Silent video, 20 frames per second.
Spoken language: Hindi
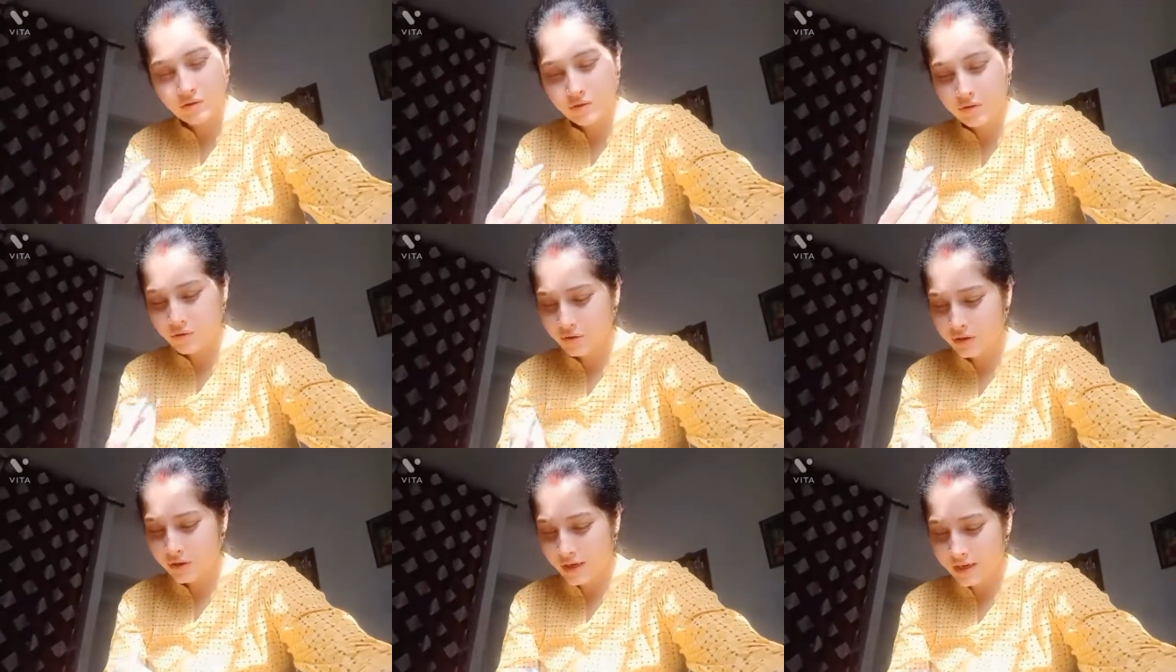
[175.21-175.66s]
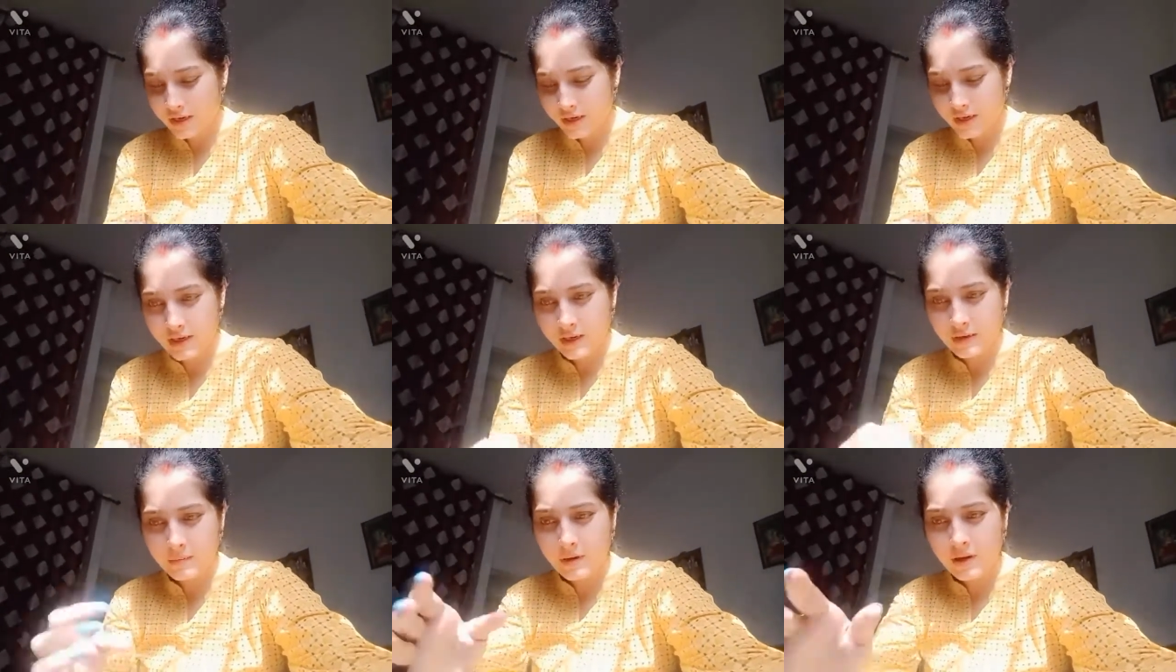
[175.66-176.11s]
ठंडी में
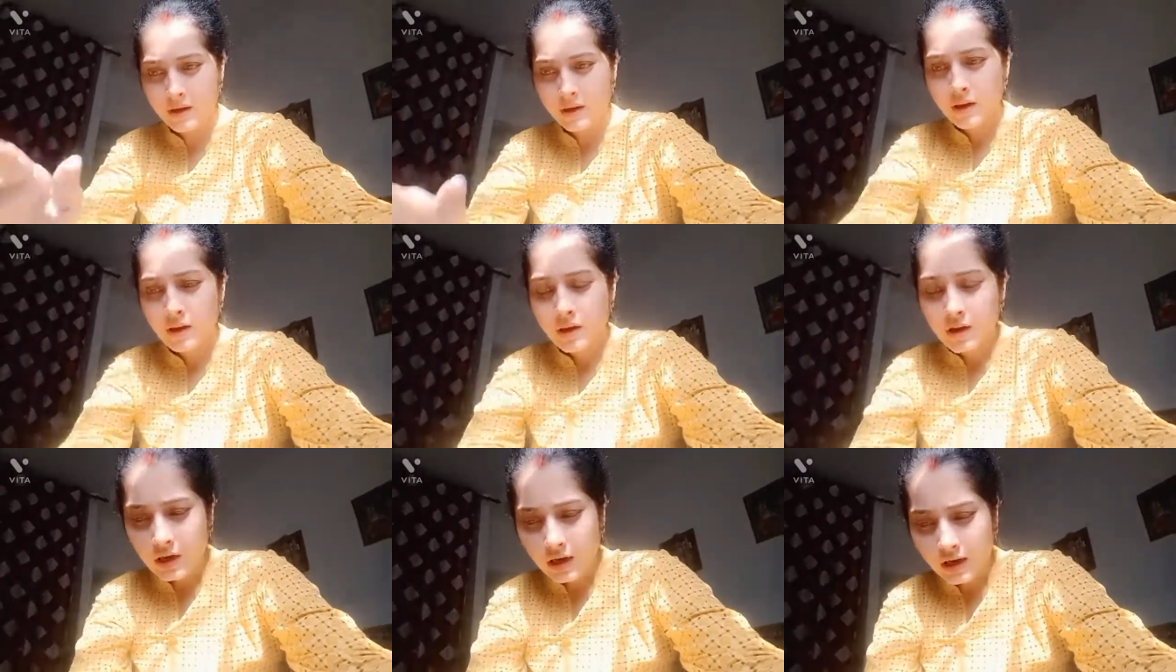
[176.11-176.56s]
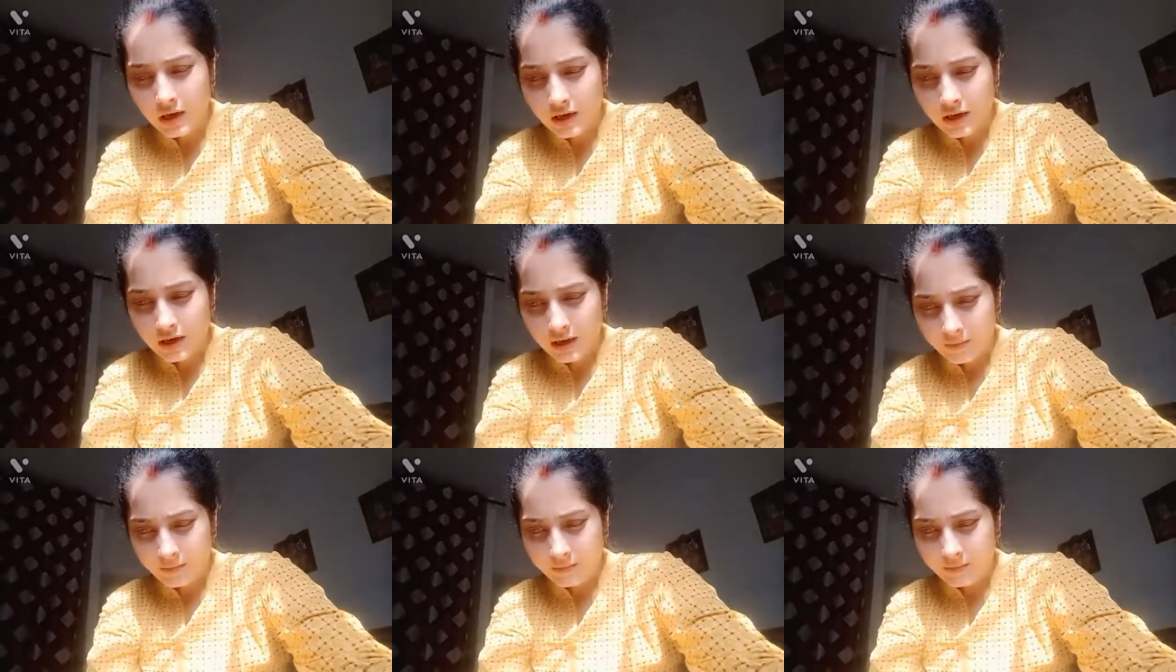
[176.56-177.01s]
लेना
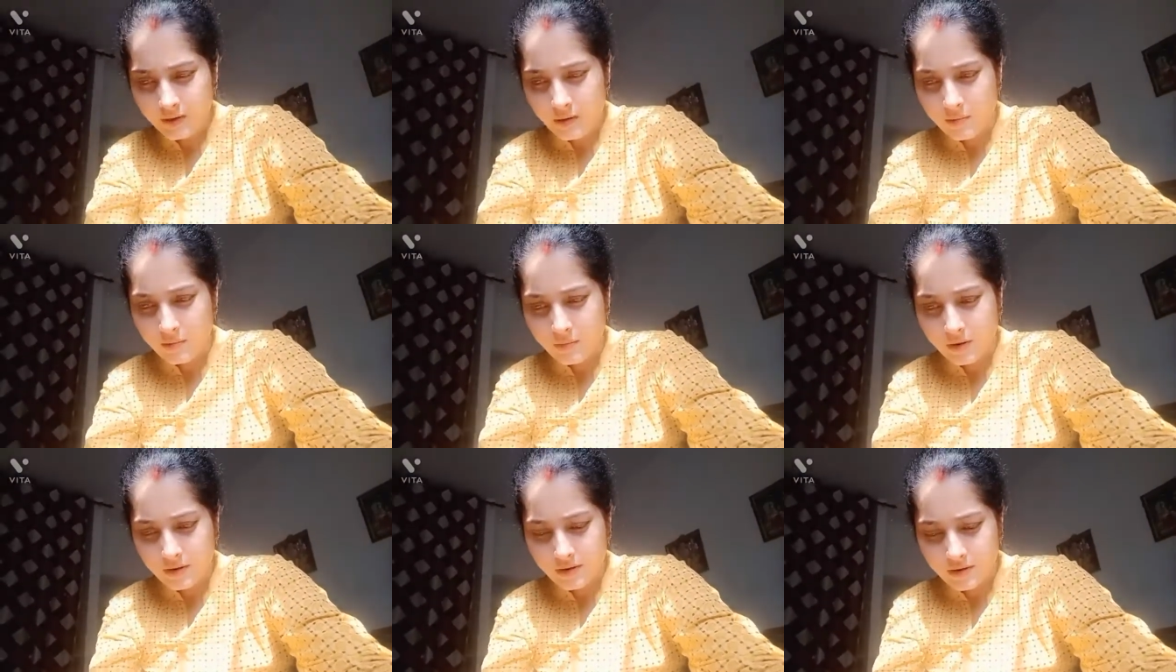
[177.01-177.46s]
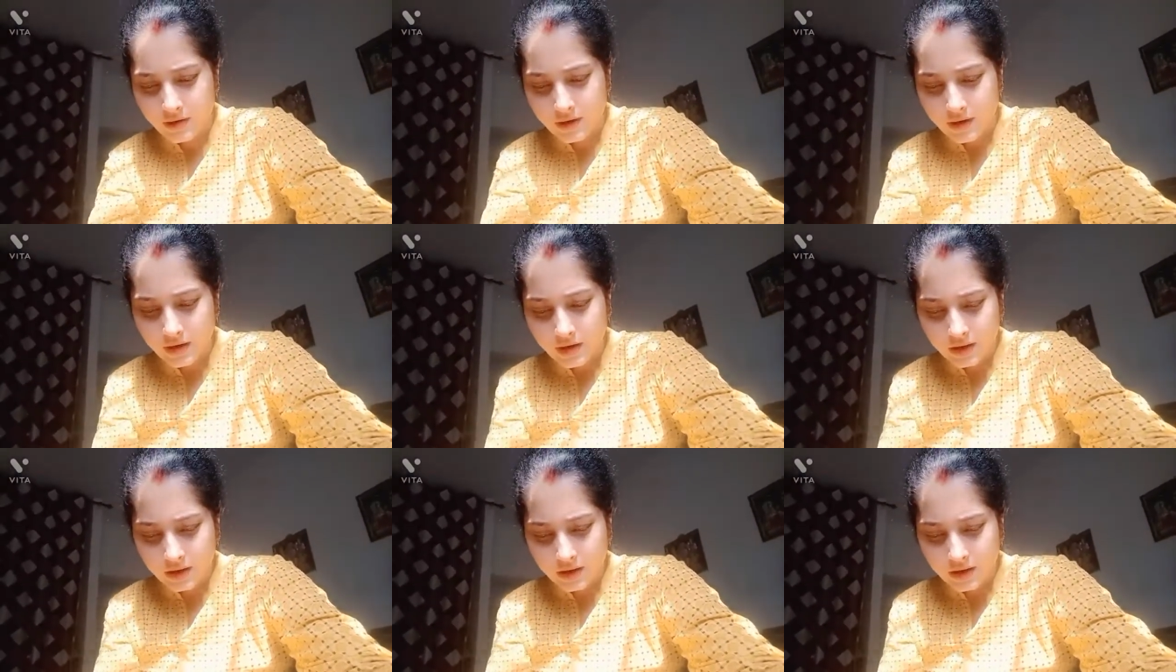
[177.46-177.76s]
कंपलसरी रहता है